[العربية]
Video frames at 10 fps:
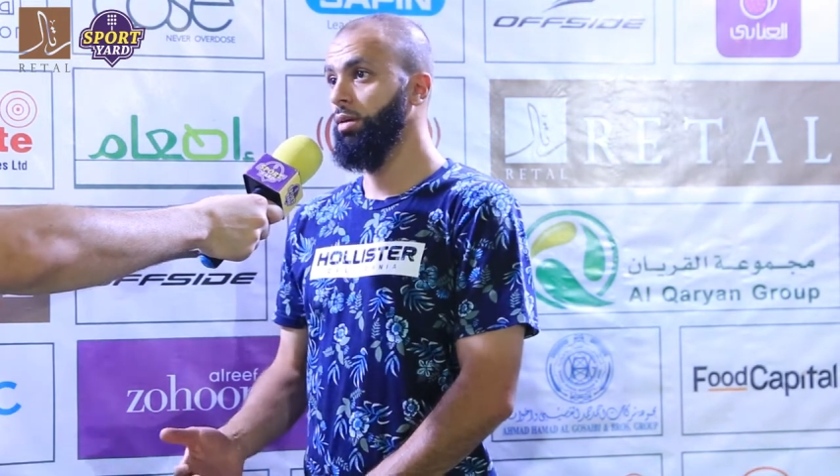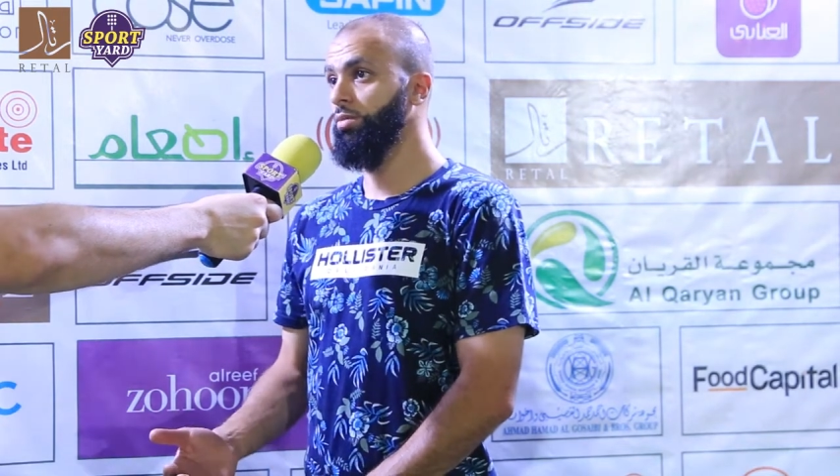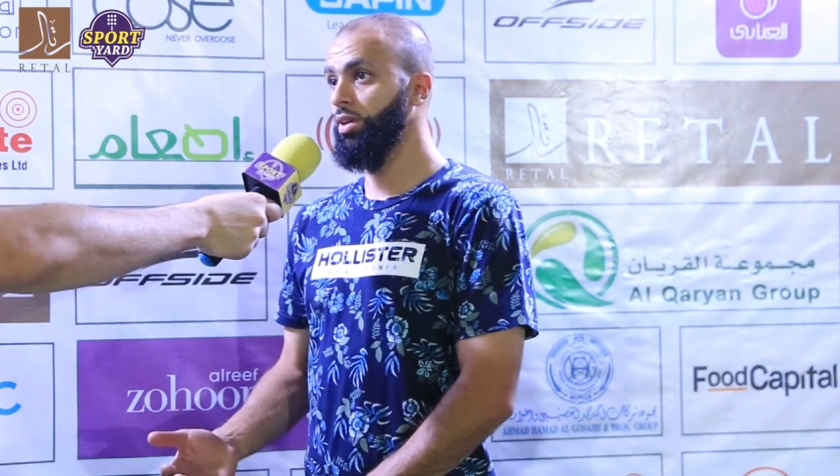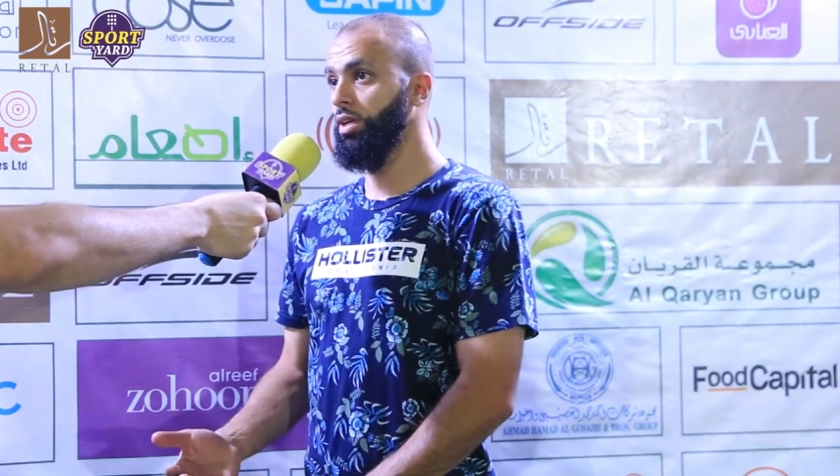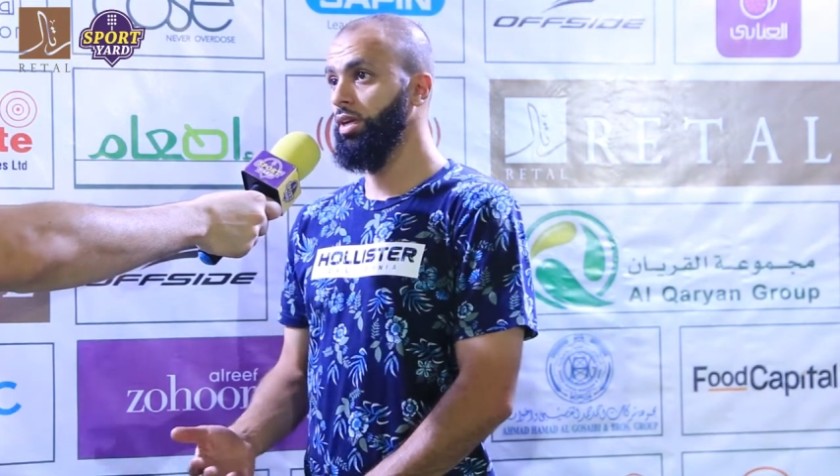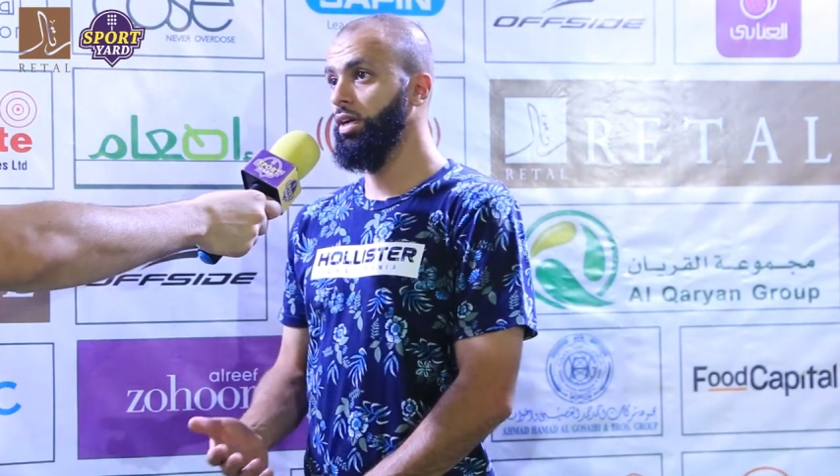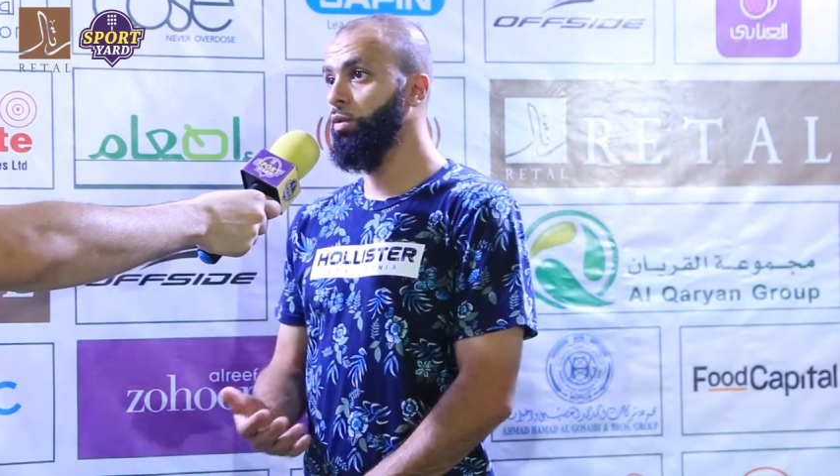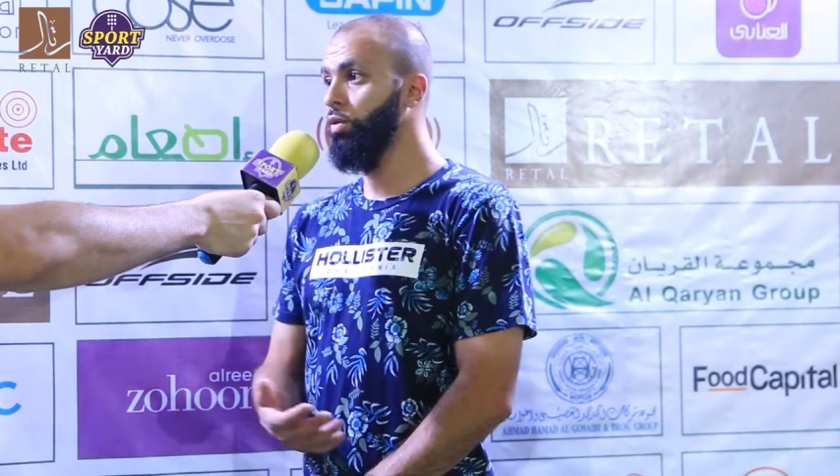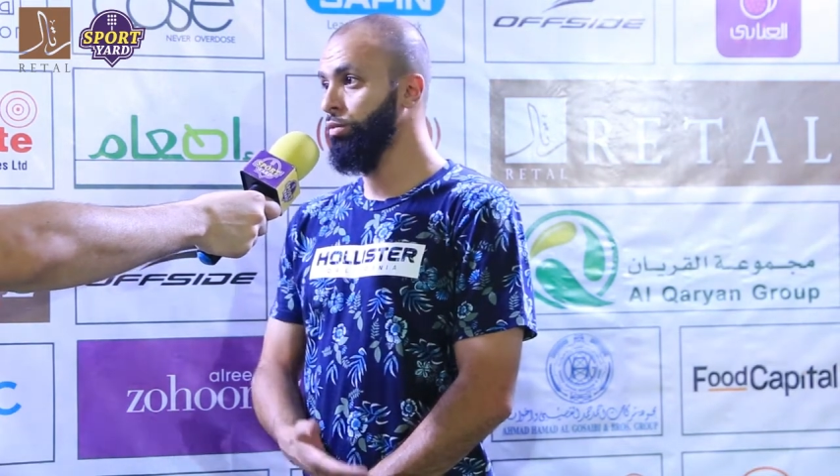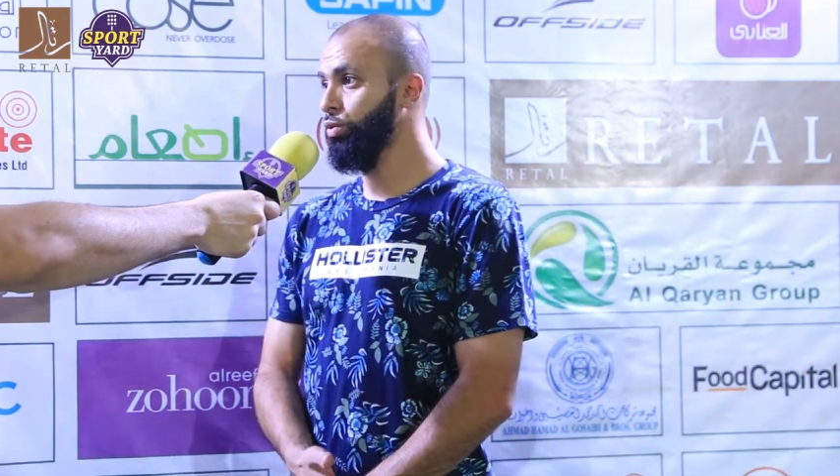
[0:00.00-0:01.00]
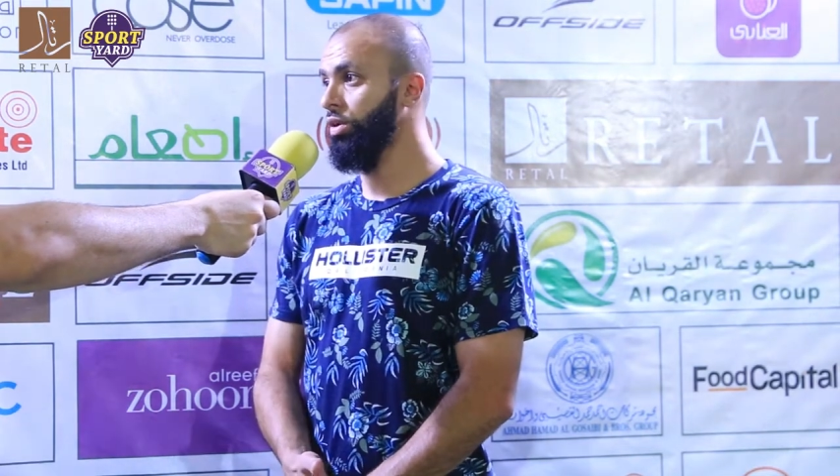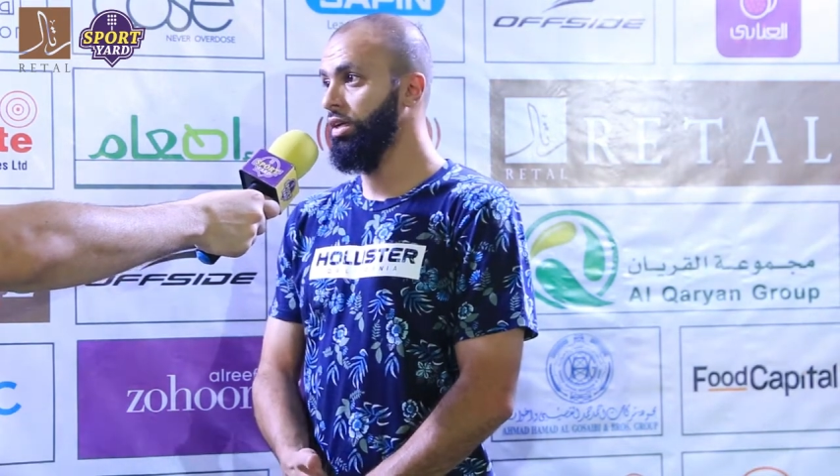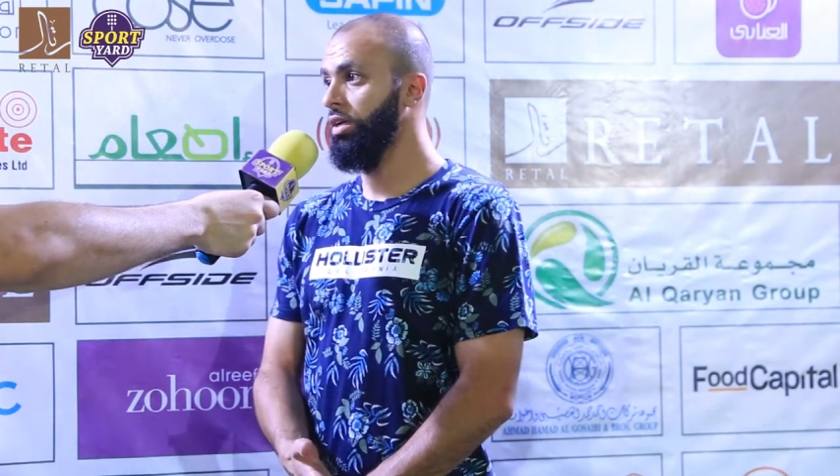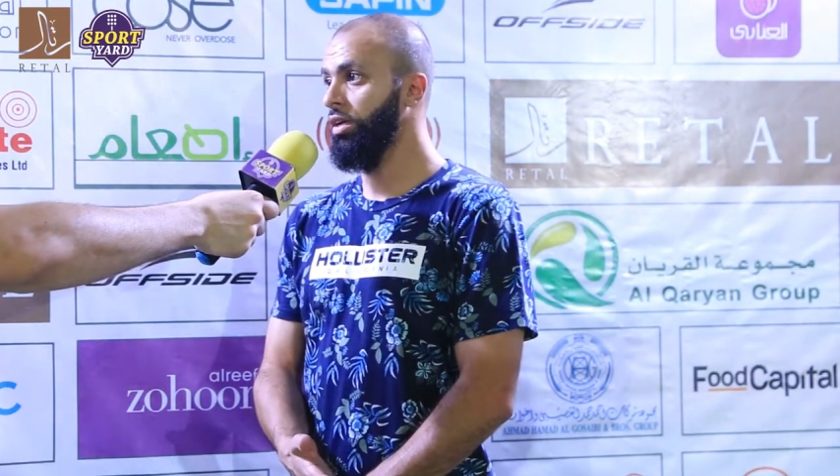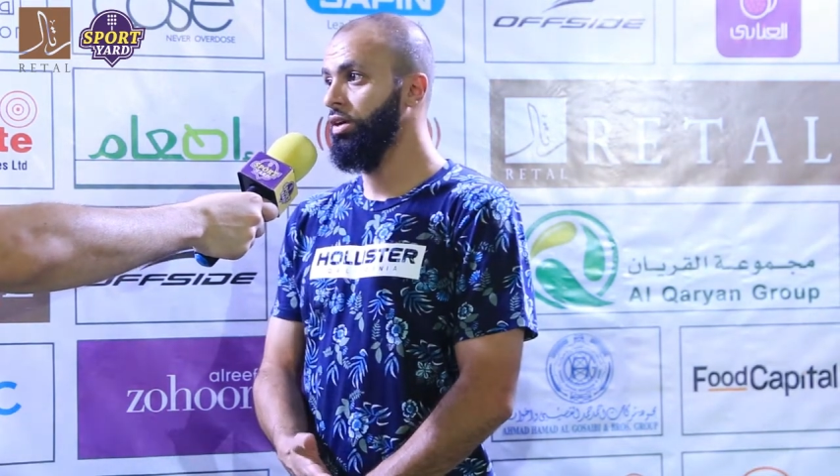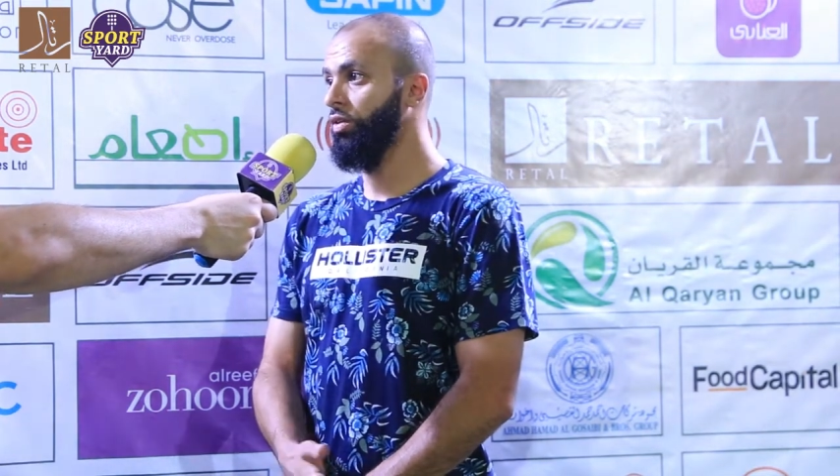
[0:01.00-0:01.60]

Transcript: من اول بطوله